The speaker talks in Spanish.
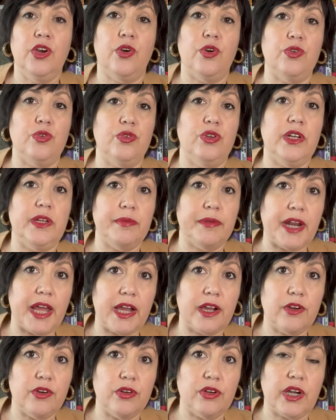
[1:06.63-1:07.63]
con un
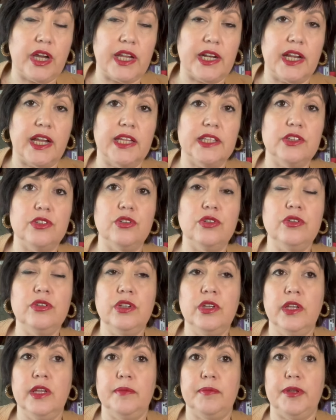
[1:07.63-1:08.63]
libraco cargando,